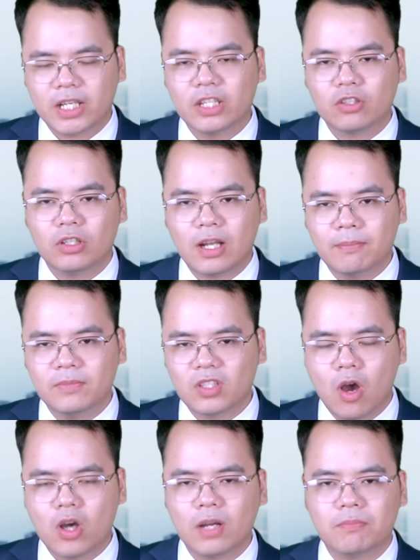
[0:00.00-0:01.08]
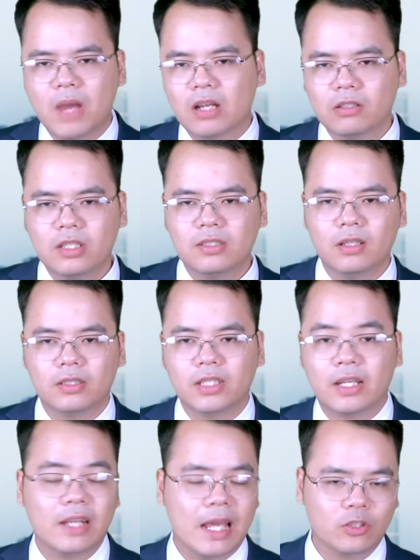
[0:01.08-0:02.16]
Kinh có nắm rõ các mạng lưới rửa
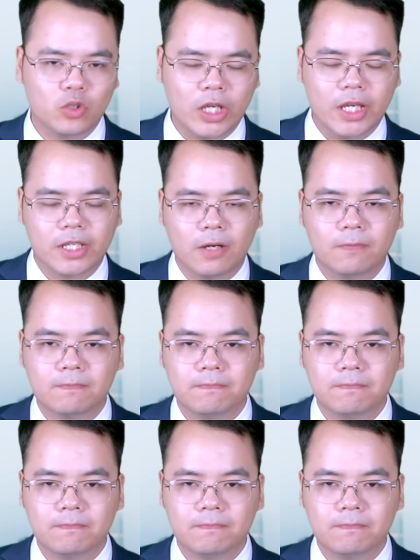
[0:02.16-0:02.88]
tiền đen tối này hay không?